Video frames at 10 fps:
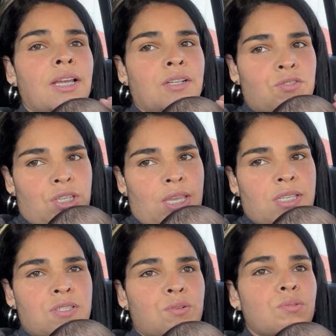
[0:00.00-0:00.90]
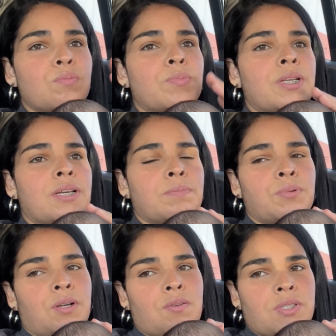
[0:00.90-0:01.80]
analgésico, pra,
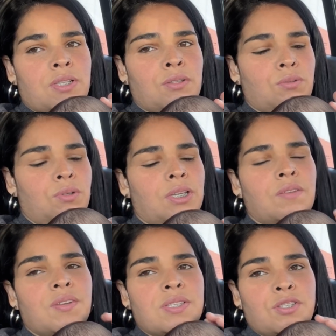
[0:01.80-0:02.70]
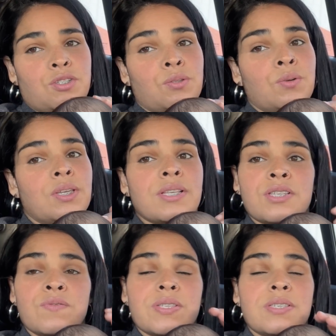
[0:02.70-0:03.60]
por causa da dor, que ele vai sentir dor. E
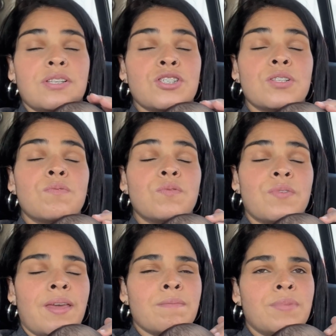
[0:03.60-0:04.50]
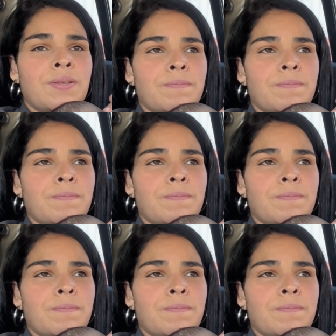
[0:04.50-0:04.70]
essas vacinas dão febre.